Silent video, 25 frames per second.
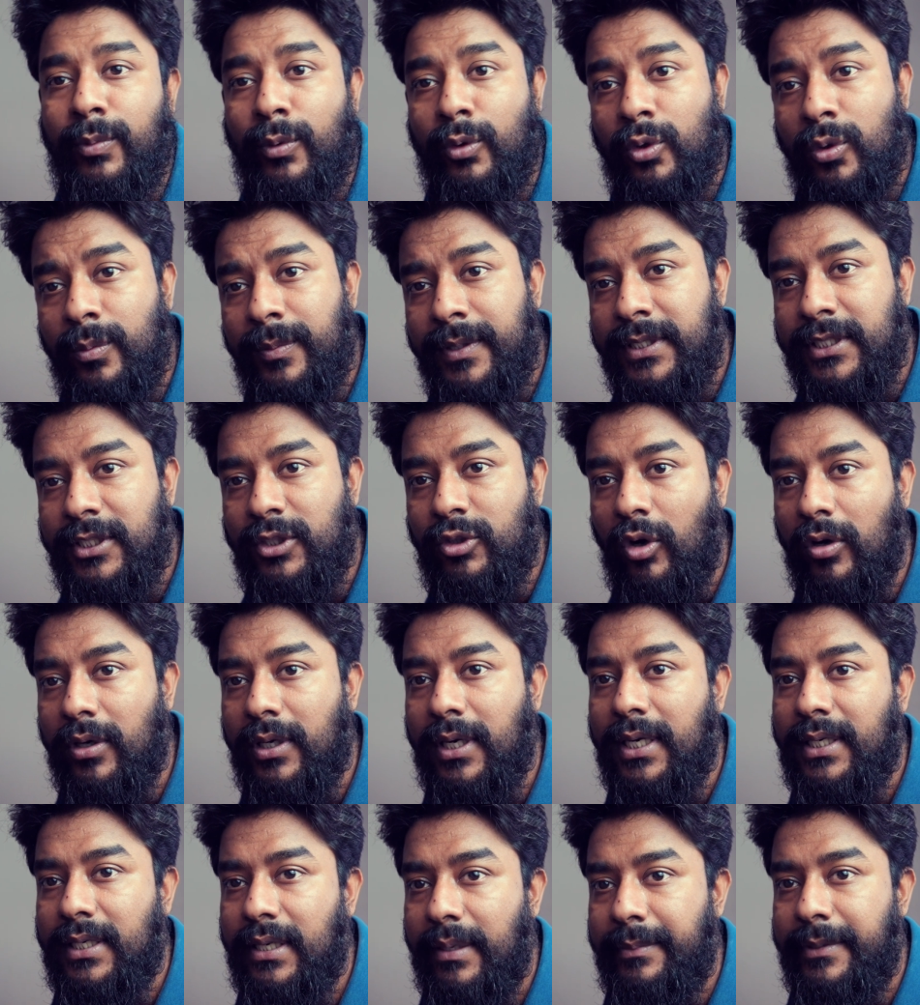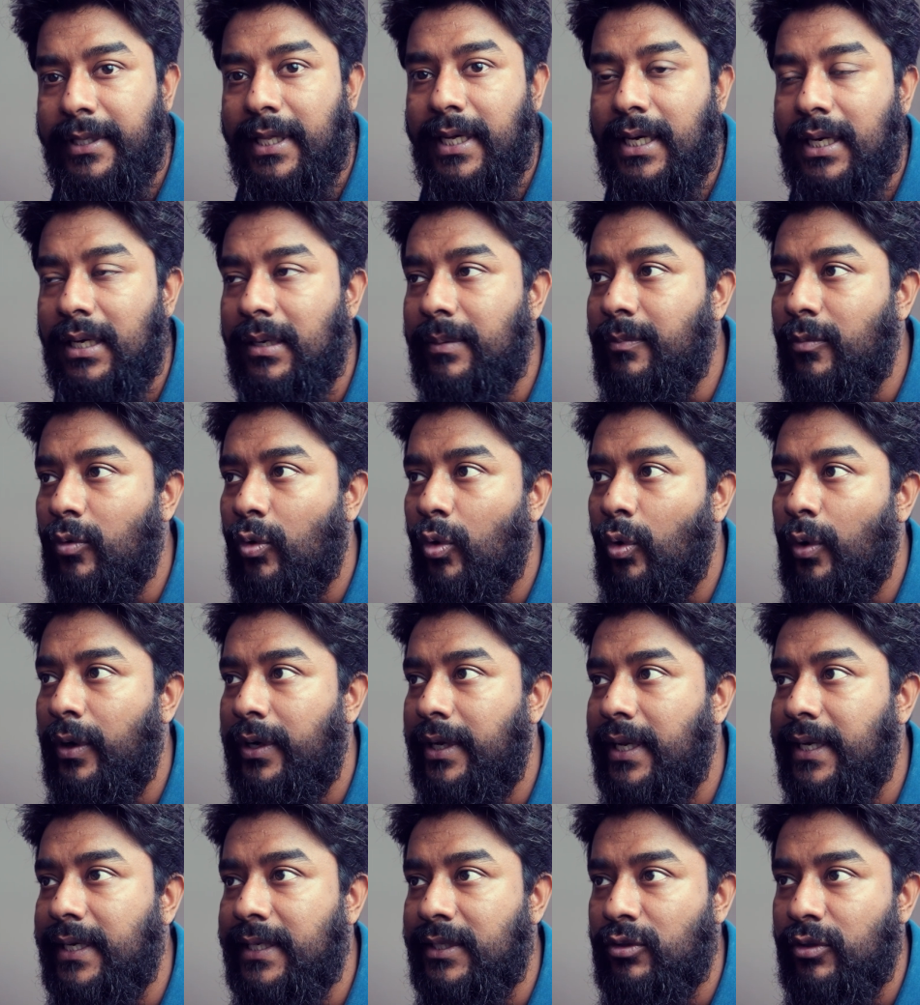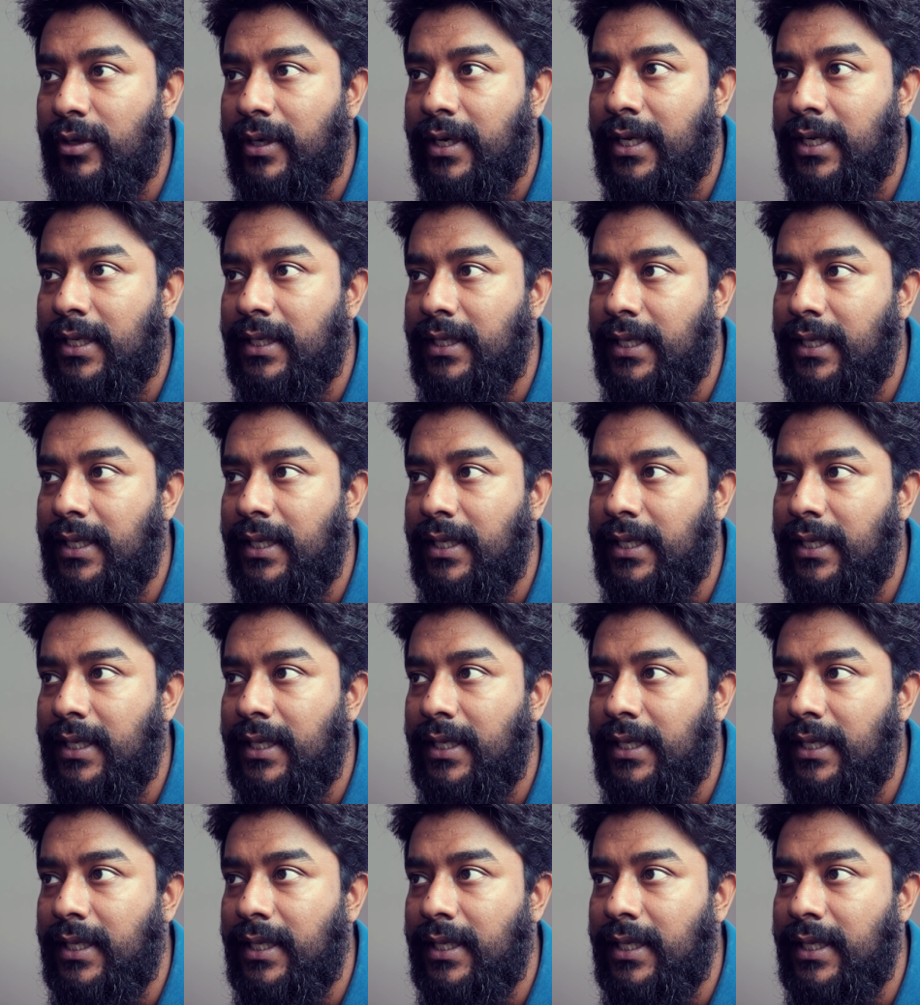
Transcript: প্রথমে যে শর্টকাটটি আমি দেখালাম ওইটাই কিন্তু এখানে